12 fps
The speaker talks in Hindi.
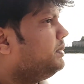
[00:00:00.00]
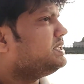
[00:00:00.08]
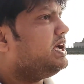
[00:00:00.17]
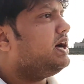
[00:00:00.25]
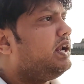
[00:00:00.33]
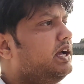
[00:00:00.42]

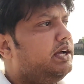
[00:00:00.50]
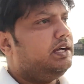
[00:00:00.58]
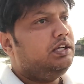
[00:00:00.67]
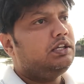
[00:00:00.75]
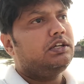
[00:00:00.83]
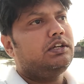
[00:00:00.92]
मज़ा आ रहा
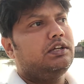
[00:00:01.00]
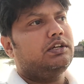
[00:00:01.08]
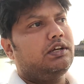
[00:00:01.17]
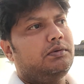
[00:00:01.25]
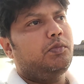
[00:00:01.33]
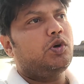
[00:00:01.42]
है
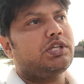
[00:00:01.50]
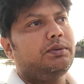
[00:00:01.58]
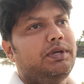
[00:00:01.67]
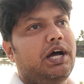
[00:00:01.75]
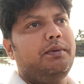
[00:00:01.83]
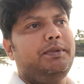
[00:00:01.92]
तो
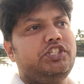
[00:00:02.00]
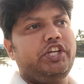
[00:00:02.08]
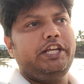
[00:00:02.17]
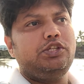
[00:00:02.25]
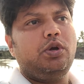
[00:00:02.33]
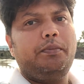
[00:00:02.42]
मौसम यहाँ भी
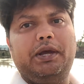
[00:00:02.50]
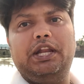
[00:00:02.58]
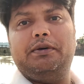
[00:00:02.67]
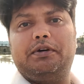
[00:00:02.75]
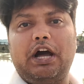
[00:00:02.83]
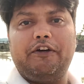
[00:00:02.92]
चेंज हुआ
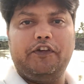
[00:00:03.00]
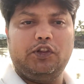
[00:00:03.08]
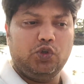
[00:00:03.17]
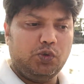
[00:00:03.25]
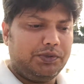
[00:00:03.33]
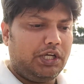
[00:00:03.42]
पहले काफ़ी
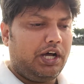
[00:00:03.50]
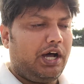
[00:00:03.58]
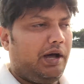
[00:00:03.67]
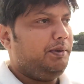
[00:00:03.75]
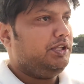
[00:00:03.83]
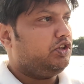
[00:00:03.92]
धूप था
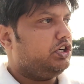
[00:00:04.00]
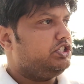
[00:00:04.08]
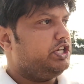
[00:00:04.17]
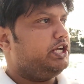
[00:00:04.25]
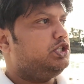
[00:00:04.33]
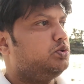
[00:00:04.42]
अभी थोड़ा
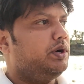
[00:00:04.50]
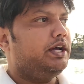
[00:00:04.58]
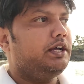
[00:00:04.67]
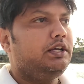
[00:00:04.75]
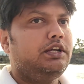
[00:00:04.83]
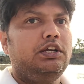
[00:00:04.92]
चेंज हुआ
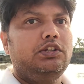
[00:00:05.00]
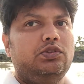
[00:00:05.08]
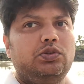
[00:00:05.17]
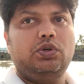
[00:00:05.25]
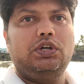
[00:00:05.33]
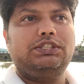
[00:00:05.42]
है
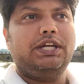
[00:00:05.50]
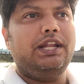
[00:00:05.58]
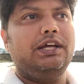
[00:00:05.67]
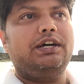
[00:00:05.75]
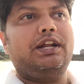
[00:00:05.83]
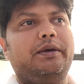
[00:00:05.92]
तो अच्छा
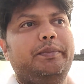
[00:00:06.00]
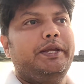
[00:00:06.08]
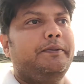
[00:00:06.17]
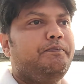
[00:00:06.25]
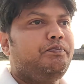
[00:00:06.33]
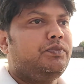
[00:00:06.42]
लग रहा है
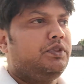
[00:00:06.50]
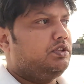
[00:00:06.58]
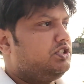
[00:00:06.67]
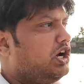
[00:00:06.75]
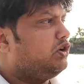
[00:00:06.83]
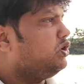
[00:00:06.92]
अभी
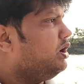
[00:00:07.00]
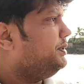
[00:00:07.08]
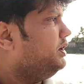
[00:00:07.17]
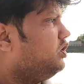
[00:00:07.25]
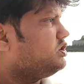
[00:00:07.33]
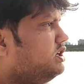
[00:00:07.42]
जाऊँगा
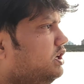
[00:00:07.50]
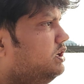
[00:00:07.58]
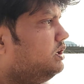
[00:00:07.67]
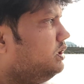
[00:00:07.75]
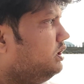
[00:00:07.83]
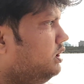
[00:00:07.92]
अभी हॉस्टल
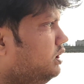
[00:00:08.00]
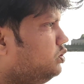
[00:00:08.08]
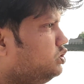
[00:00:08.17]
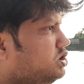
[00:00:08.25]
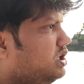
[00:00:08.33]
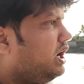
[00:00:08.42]

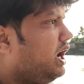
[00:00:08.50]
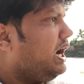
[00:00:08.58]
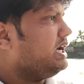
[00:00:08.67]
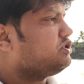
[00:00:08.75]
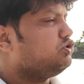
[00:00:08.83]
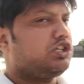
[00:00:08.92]
कुछ
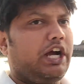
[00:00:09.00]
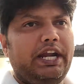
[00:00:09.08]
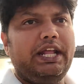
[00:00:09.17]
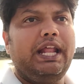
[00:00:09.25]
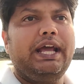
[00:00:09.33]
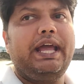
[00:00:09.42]
ख़ास कुछ
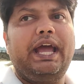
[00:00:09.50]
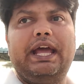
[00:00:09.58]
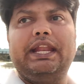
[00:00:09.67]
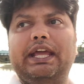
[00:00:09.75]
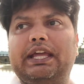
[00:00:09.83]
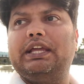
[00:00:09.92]
करने लायक
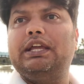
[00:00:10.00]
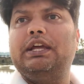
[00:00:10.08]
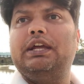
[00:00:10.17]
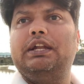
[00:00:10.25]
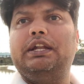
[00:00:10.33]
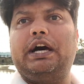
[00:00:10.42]
है नहीं
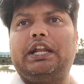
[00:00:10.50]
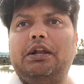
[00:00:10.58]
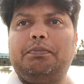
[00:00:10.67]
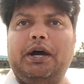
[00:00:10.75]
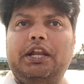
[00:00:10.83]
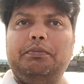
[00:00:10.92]

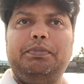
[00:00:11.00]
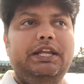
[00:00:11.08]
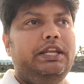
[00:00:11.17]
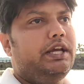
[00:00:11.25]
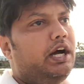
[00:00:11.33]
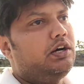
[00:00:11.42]
नारियल पानी पी
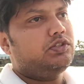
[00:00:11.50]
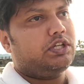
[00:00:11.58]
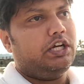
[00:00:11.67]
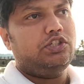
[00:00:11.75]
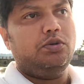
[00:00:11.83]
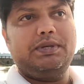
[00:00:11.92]
लिया
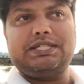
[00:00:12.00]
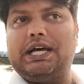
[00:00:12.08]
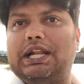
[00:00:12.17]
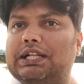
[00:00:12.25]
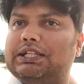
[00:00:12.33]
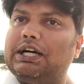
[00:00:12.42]
उसका जो
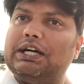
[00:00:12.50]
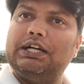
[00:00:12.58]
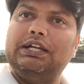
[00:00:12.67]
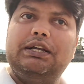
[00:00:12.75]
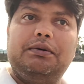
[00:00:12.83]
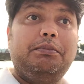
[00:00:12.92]
मसाला था
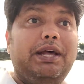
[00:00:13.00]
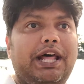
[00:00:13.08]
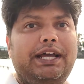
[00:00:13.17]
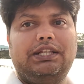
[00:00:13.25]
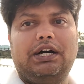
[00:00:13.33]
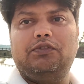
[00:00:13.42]

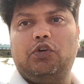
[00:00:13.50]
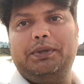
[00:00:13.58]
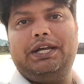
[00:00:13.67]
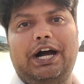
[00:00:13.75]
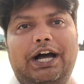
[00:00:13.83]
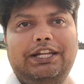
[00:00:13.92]
मलाई था वो
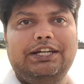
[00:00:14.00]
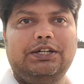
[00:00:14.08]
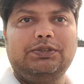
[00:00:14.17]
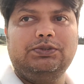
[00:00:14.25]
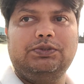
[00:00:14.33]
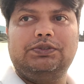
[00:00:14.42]
भी खा लिया
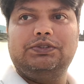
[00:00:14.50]
हूँ